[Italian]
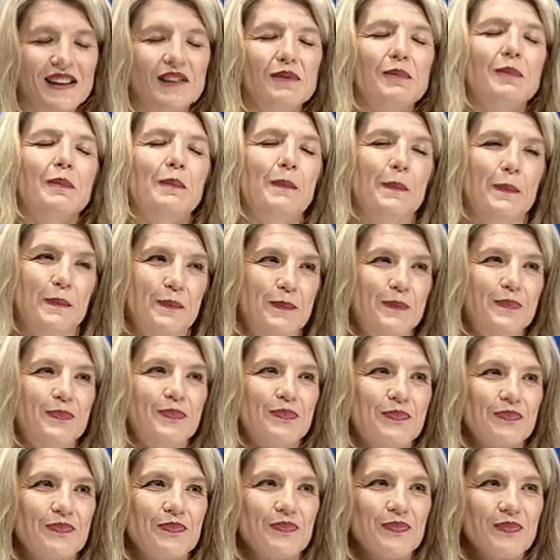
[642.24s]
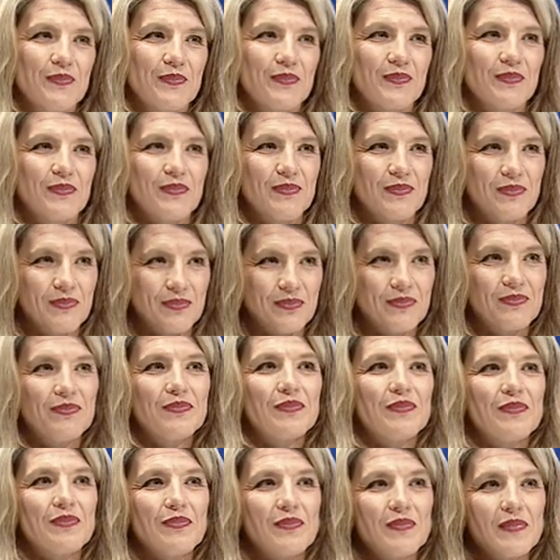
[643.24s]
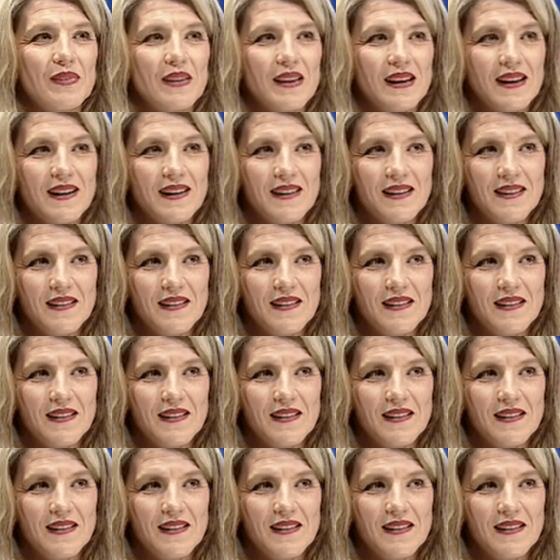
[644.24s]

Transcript: e parleremo di altri argomenti, anzi se vuoi